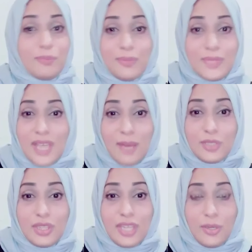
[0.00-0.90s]
صعب
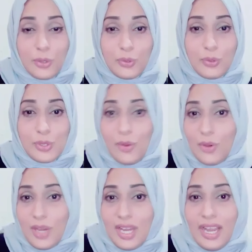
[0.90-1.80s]
جدا حدوثه
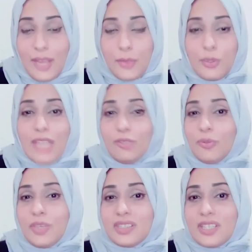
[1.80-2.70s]
حيث لا
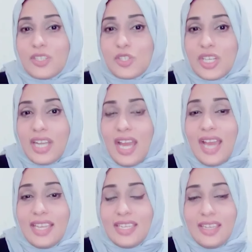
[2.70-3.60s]
يمكن تسجيل
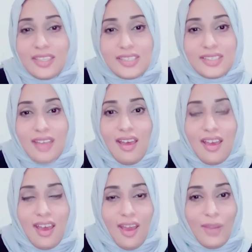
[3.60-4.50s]
أي حصة
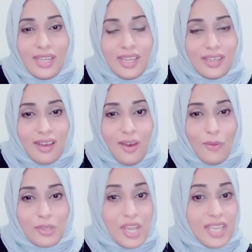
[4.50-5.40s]
أو أي لقاء
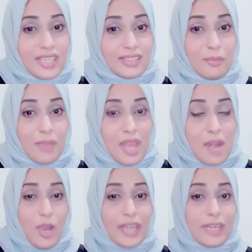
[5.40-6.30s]
وجاهية بين
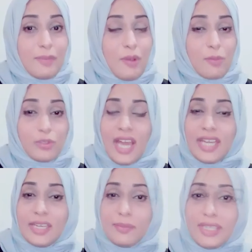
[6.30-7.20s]
المعلمين
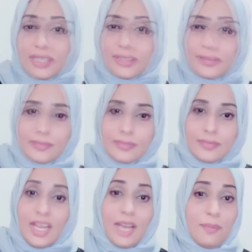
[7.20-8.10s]
والمتعلمين
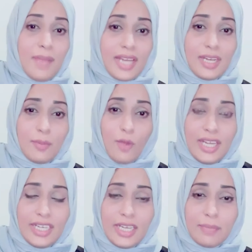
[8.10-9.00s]
أما عن
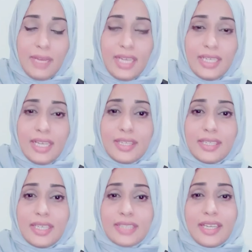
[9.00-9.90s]
المعلم
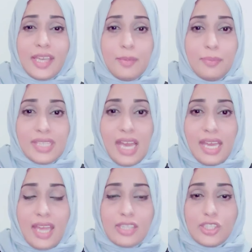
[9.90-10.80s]
الذي يتكبد
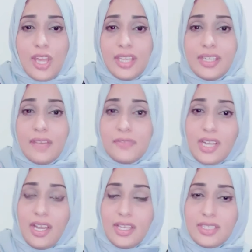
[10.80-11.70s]
عناء شرح نفس
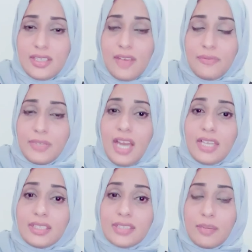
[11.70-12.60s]
الحصة في
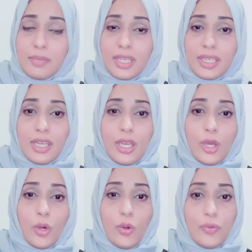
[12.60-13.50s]
أكثر من
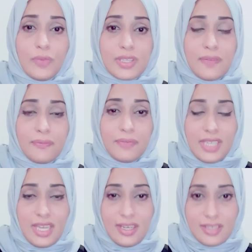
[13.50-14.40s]
غرفة
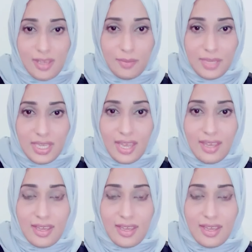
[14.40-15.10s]
صفية نظامية